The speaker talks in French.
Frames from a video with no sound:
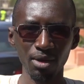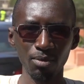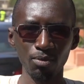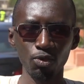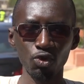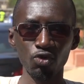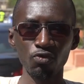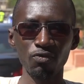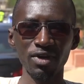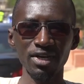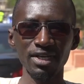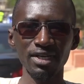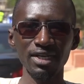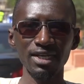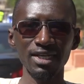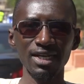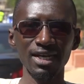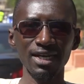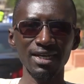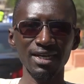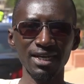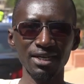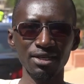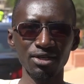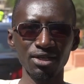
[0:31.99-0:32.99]
pour valider la
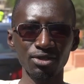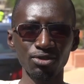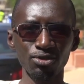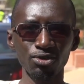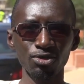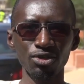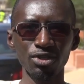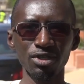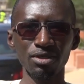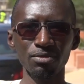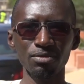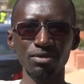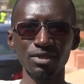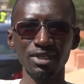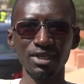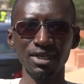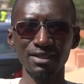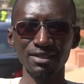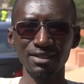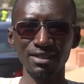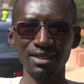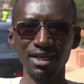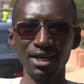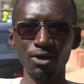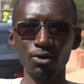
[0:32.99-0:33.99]
candidature du
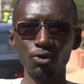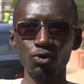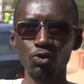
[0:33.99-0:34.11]
candidat